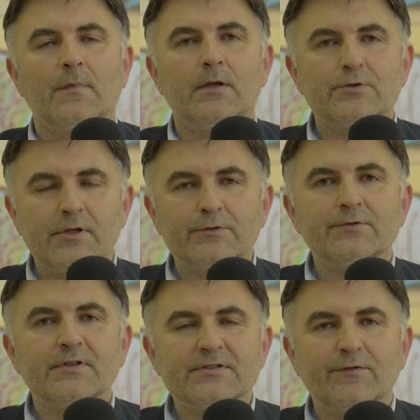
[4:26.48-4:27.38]
Czy
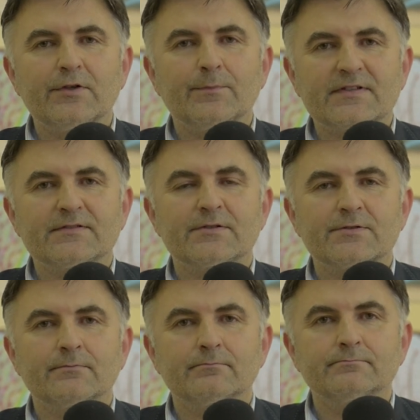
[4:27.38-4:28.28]
Jezus jest Twoim
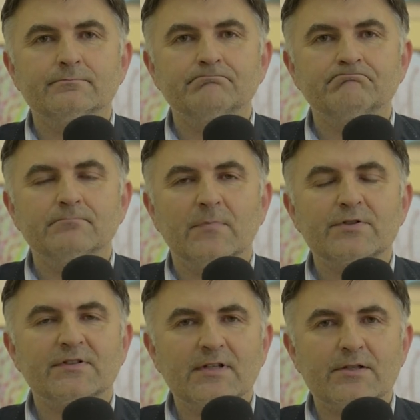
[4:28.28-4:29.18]
pasterzem?
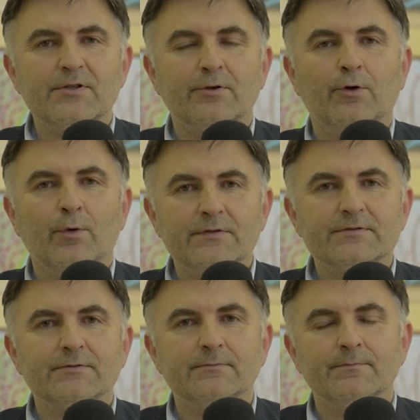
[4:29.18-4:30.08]
Czy znasz Jego
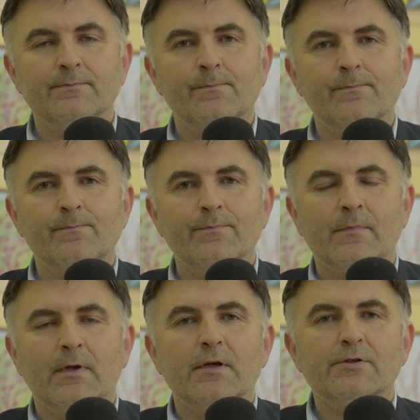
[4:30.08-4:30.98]
głos?
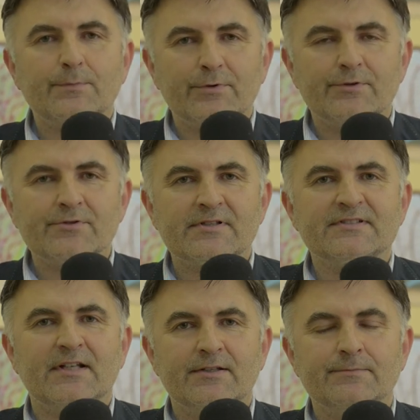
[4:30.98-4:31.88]
Czy podążasz
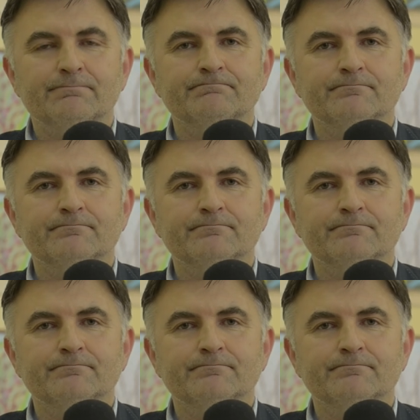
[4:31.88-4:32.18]
za Nim?